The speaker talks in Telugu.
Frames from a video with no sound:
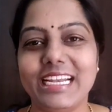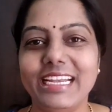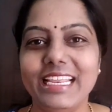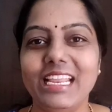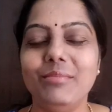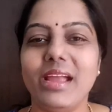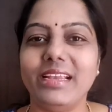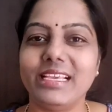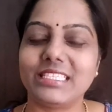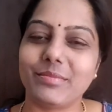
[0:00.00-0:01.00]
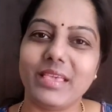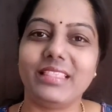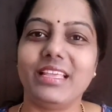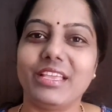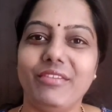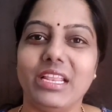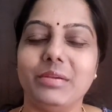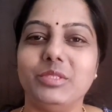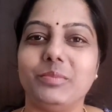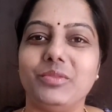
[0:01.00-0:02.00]
సిస్టర్ అండి నిల్మా ఐడియాస్ మీ అందరికీ
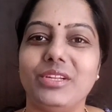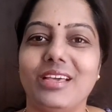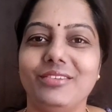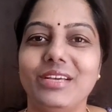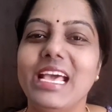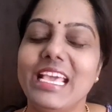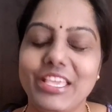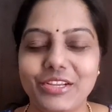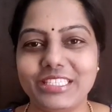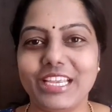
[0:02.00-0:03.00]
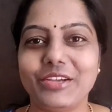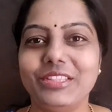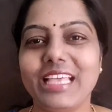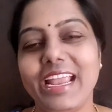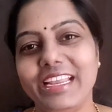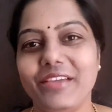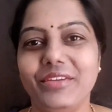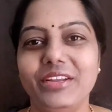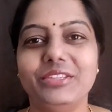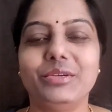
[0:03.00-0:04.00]
వెల్కమ్ చెప్తున్నాను ఈరోజు సరికొత్త ఐడియా
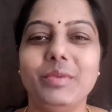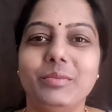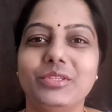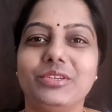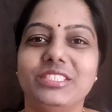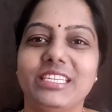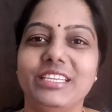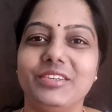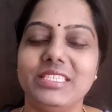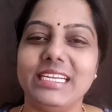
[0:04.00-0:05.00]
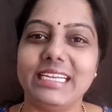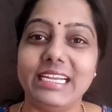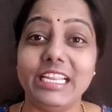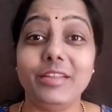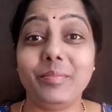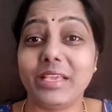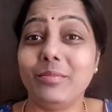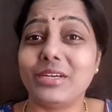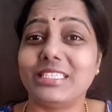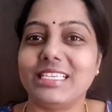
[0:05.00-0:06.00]
వీడియోతో మీ ముందుకు వచ్చాను ఈరోజు ఏంటంటే నేను
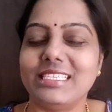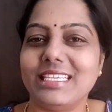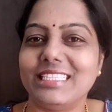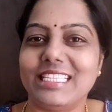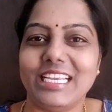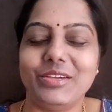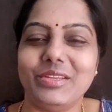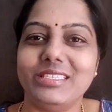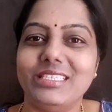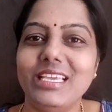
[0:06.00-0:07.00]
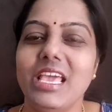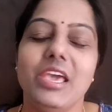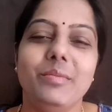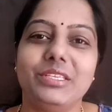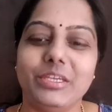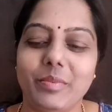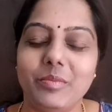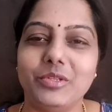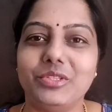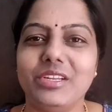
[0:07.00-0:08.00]
బిగ్ బాస్ సీజన్ త్రీ గురించి మీకు
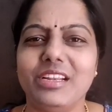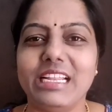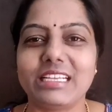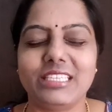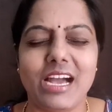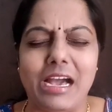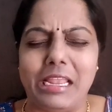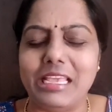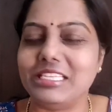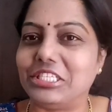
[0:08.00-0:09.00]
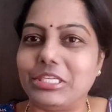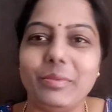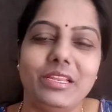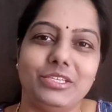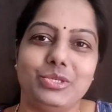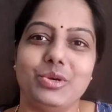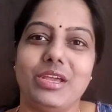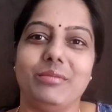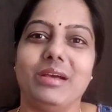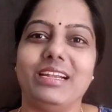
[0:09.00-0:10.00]
చెప్పబోతున్నాను నాకు చాలా ఇష్టమైన షో
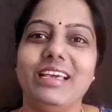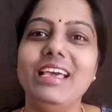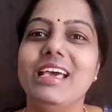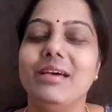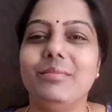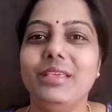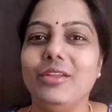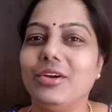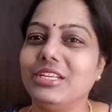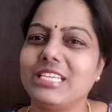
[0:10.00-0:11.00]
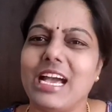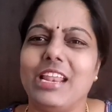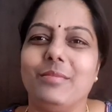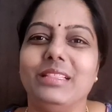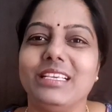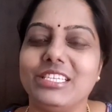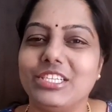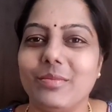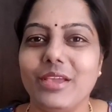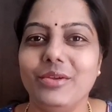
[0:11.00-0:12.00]
అనమాట మీలో కూడా చాలా మందికి
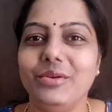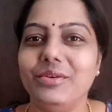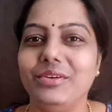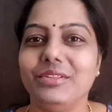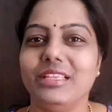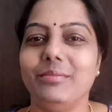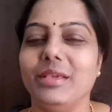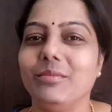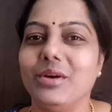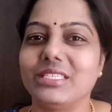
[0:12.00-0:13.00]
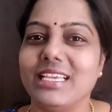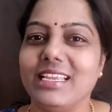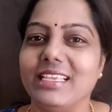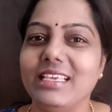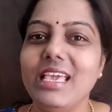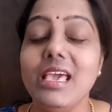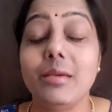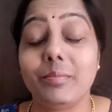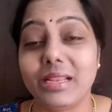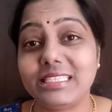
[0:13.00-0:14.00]
ఇష్టమై ఉండుంటుంది బిగ్ బాస్ అనేది
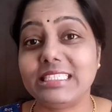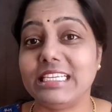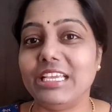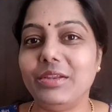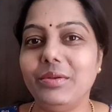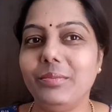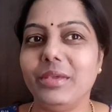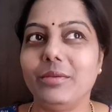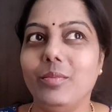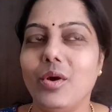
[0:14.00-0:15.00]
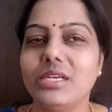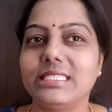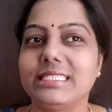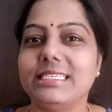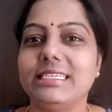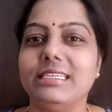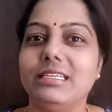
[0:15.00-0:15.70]
ప్లస్ నేను బిగ్ బాస్